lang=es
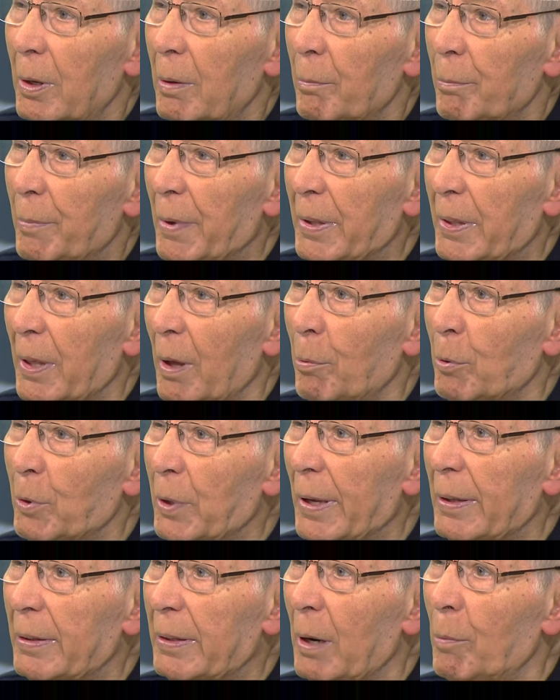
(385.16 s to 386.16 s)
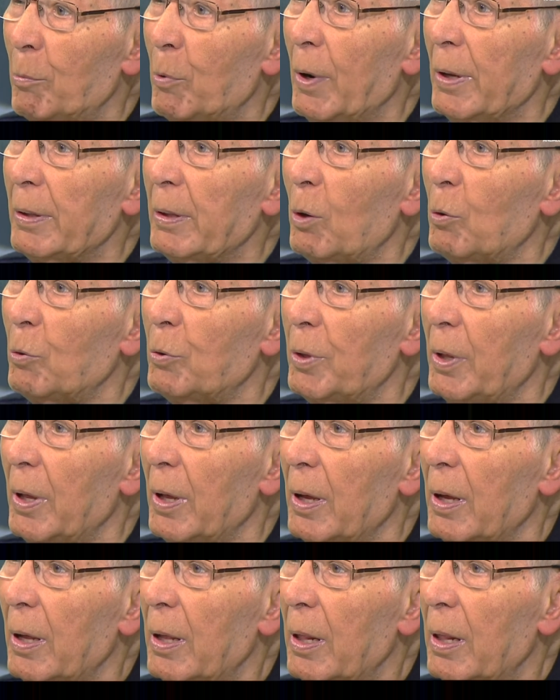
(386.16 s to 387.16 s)
pensamos, ya entramos en
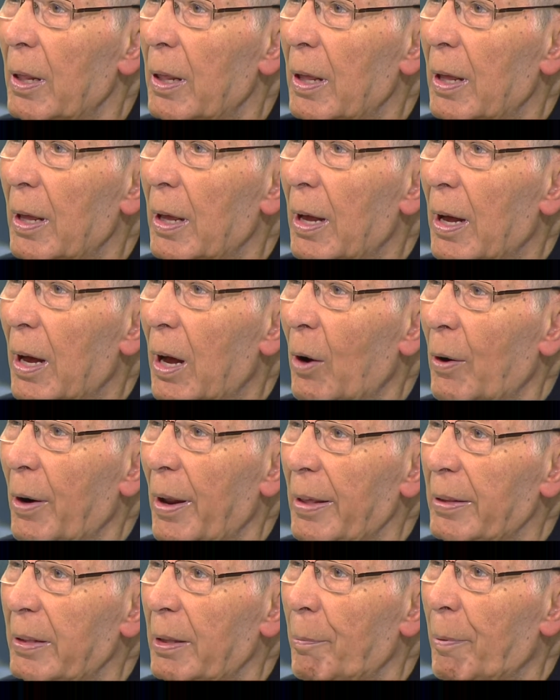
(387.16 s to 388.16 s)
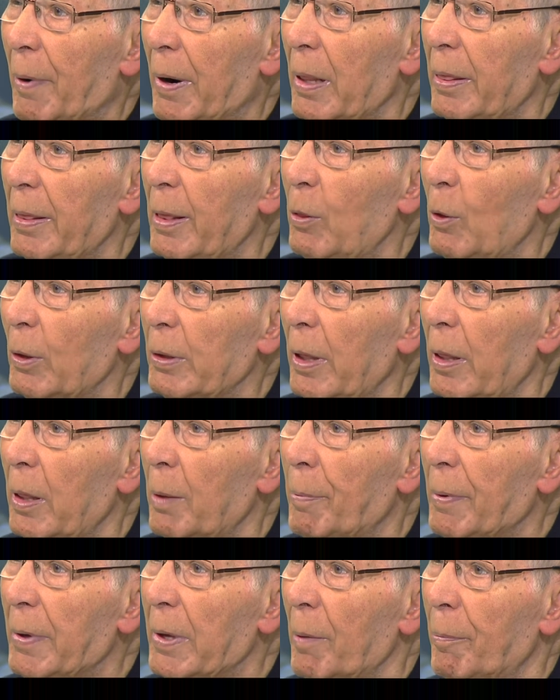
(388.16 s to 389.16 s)
Andalucía, ahora ha desaparecido hasta
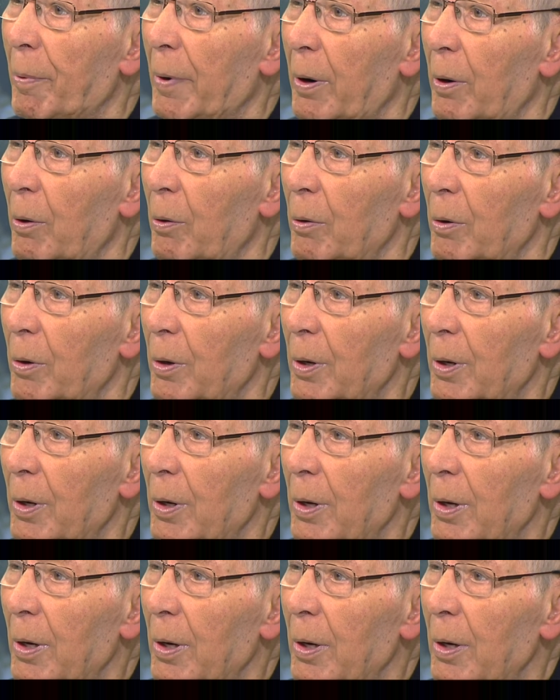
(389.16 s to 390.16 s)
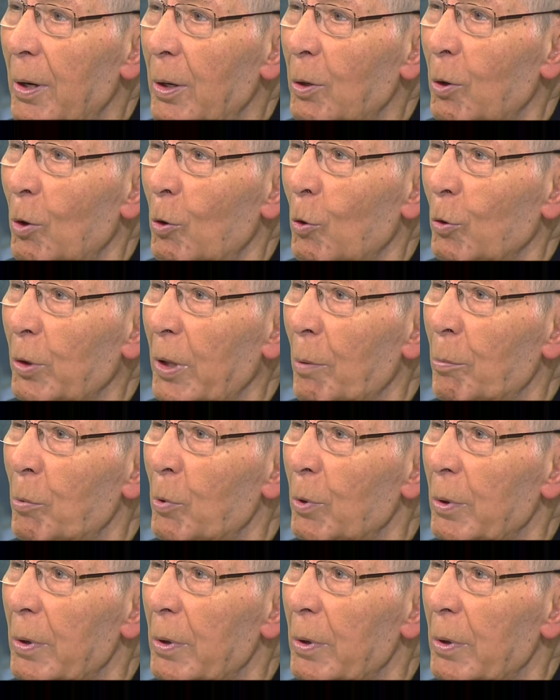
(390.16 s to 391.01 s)
Despeñaperro. No notamos